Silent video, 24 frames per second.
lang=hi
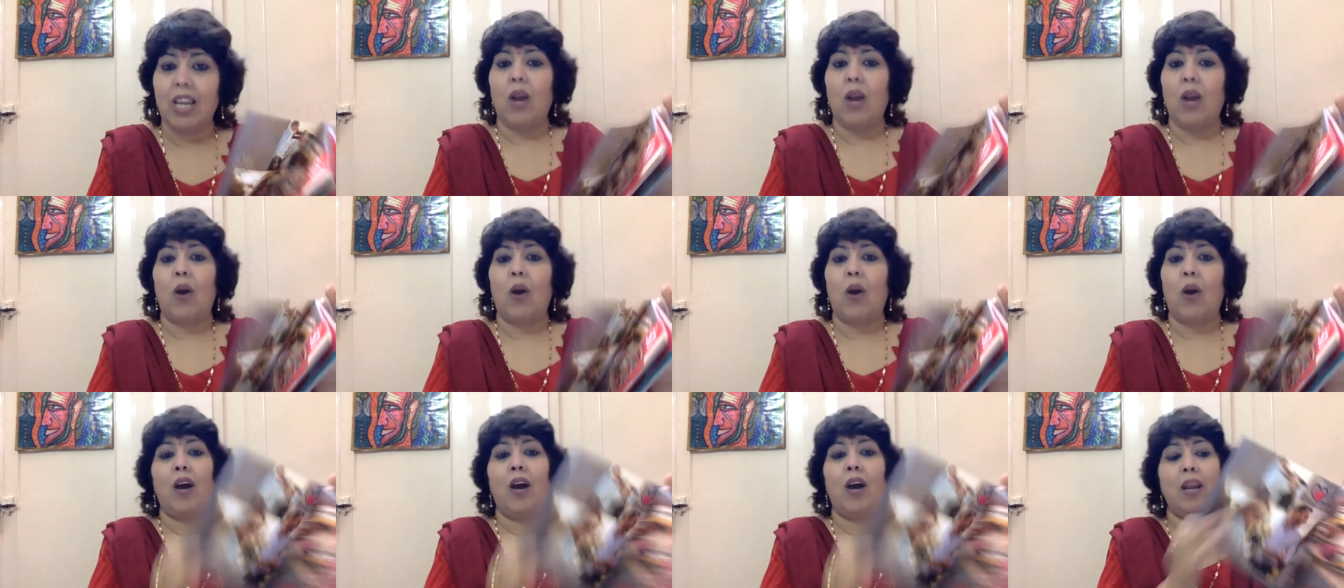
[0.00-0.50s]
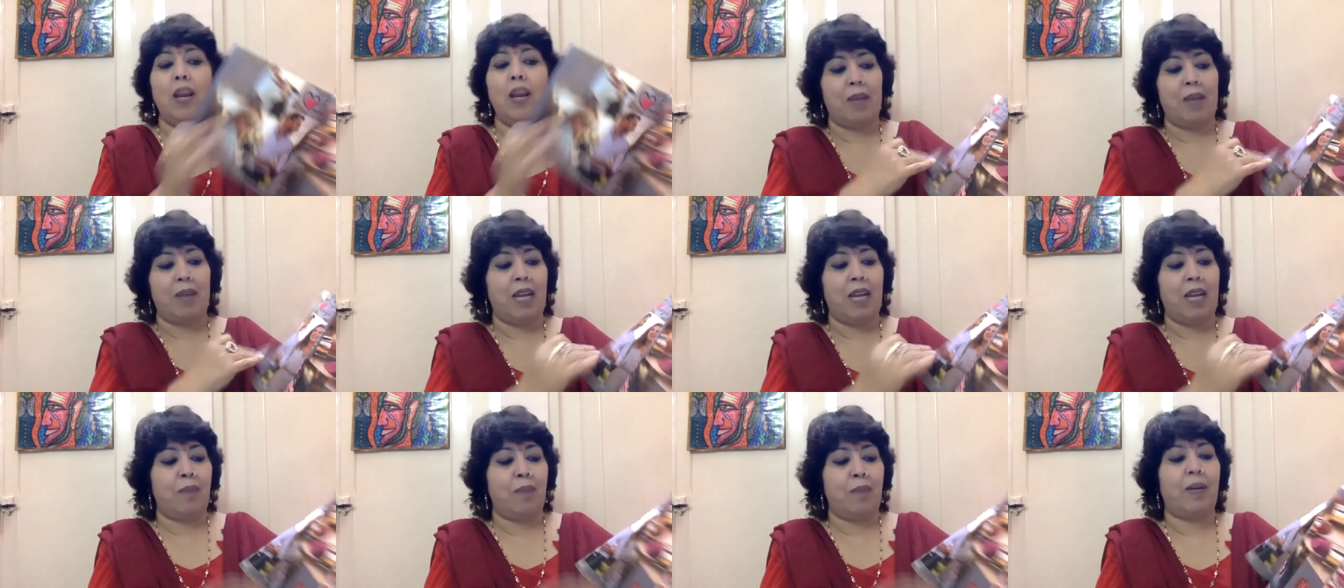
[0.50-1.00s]
और
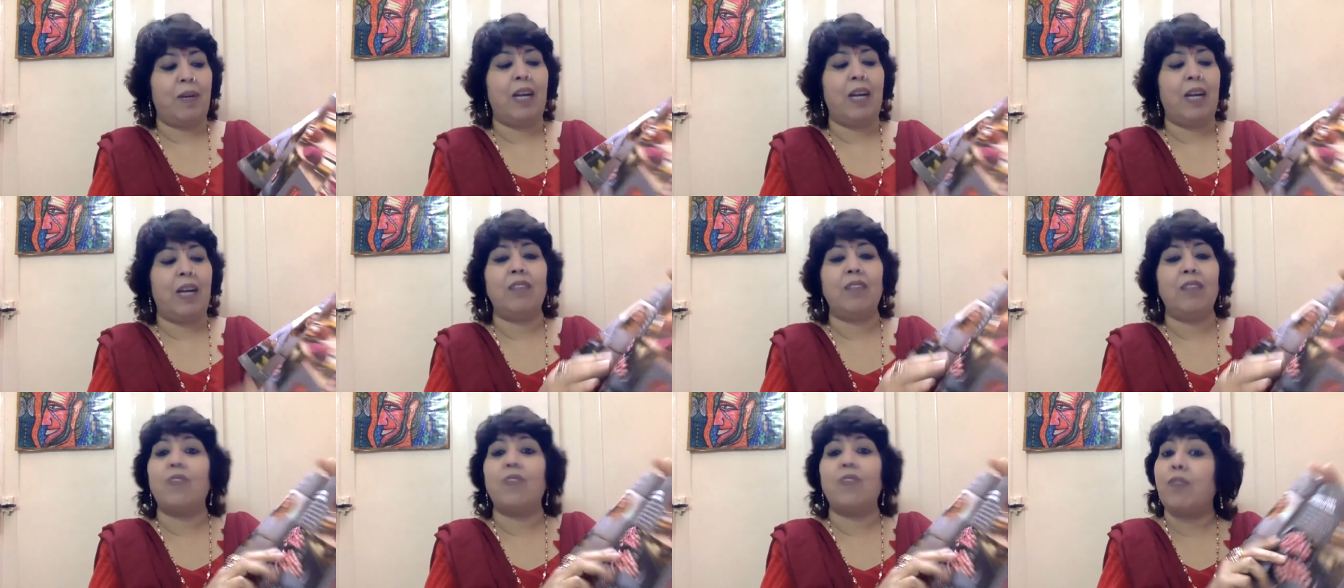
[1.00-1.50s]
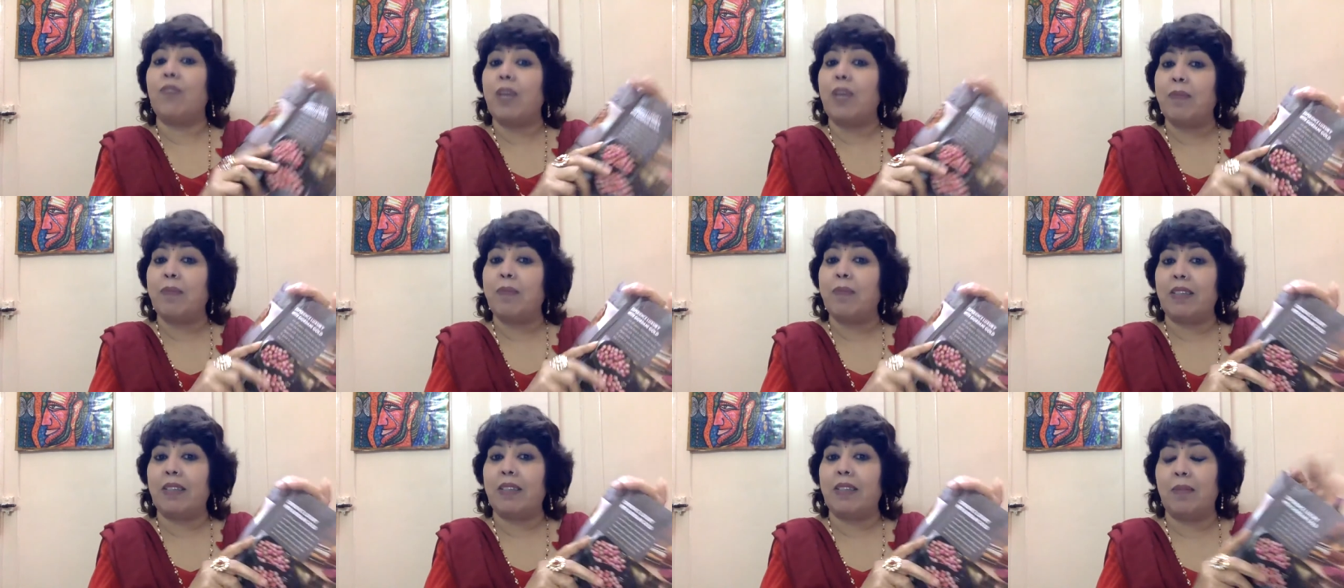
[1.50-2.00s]
हमारे पास 50
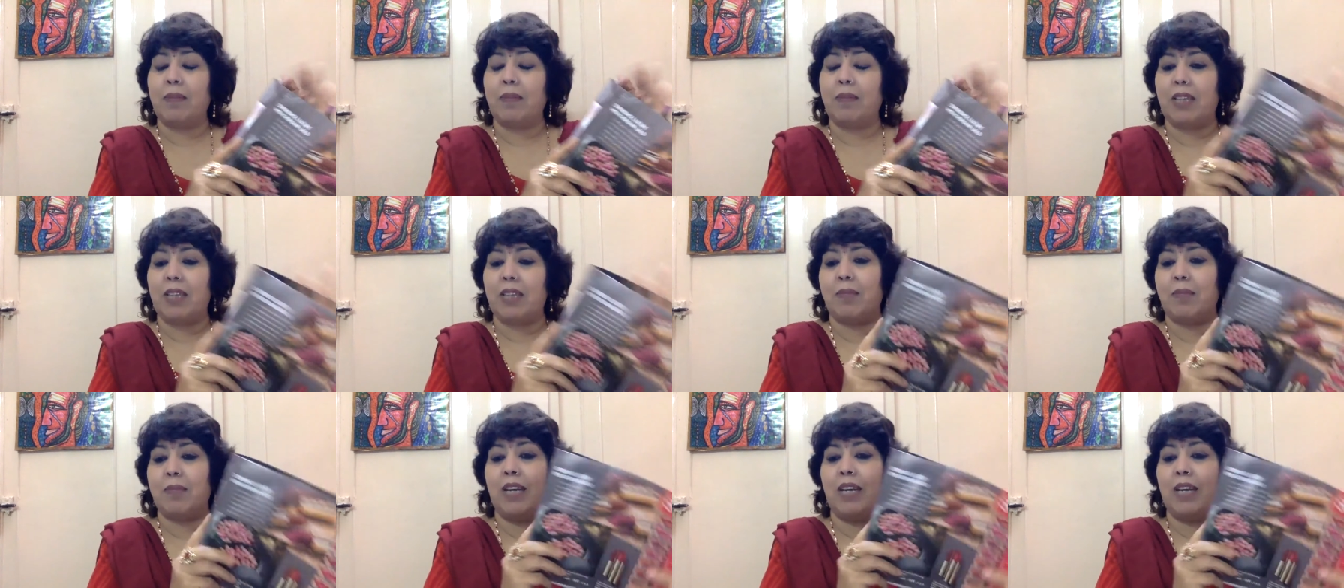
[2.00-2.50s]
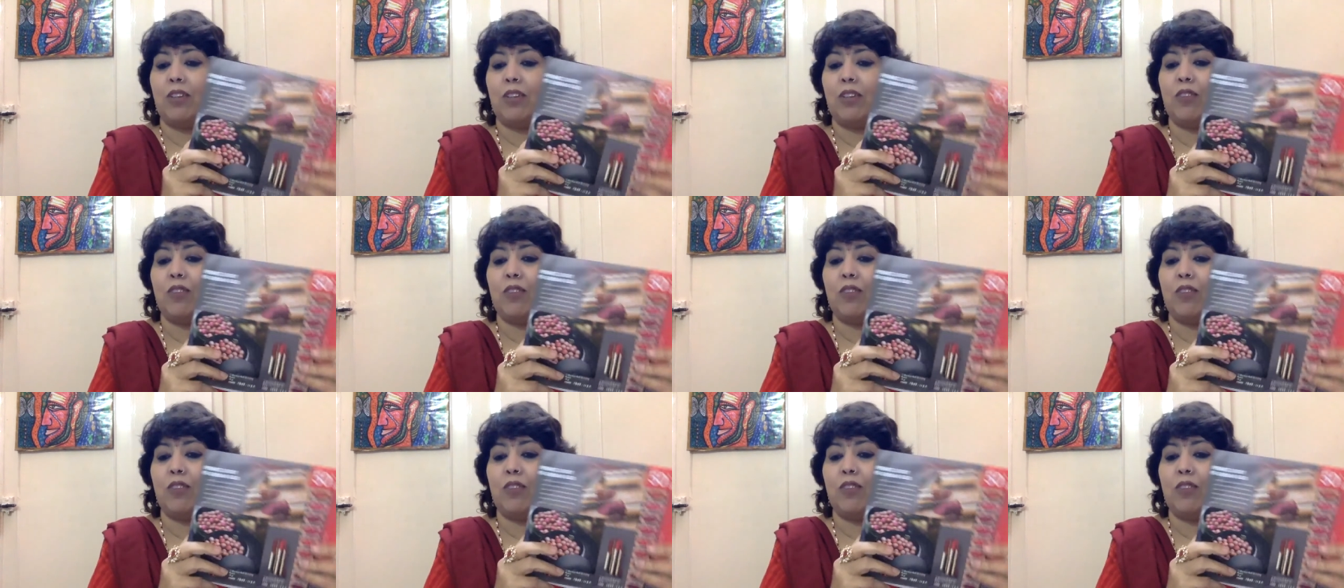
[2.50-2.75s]
परसेंट पे सामान है तो